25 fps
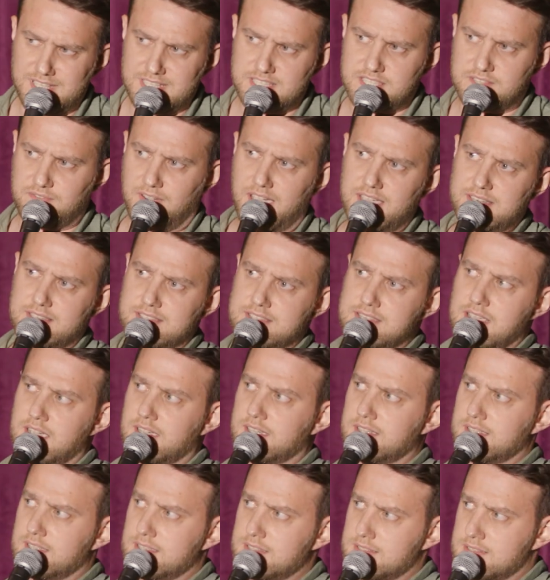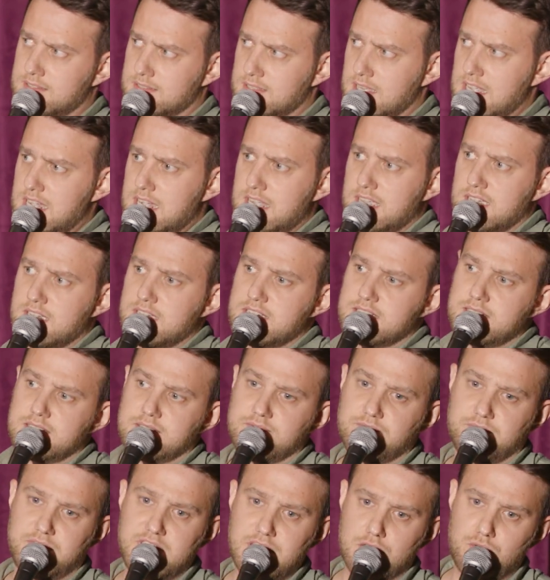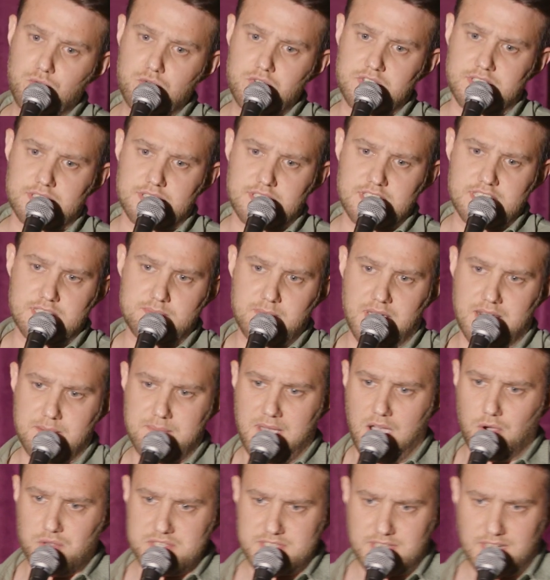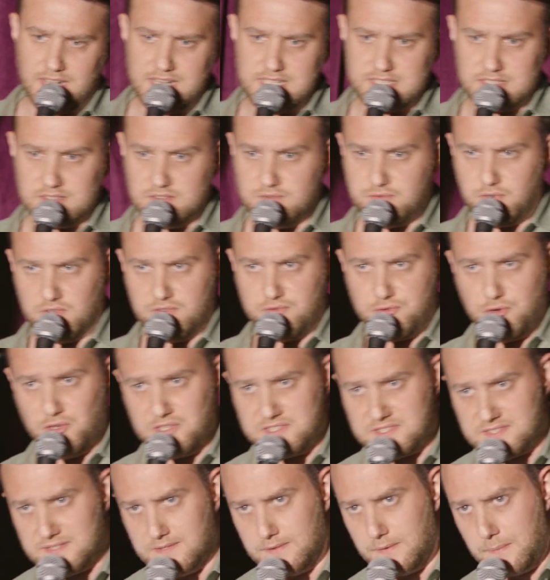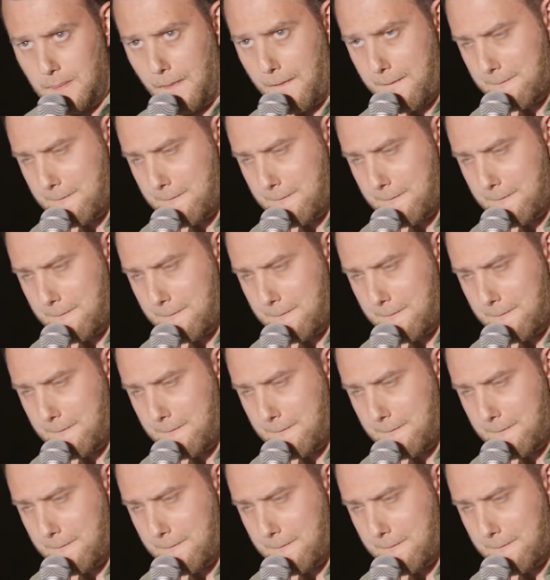die zweite Sache ist, wie gut ist man im Aushalten von 14?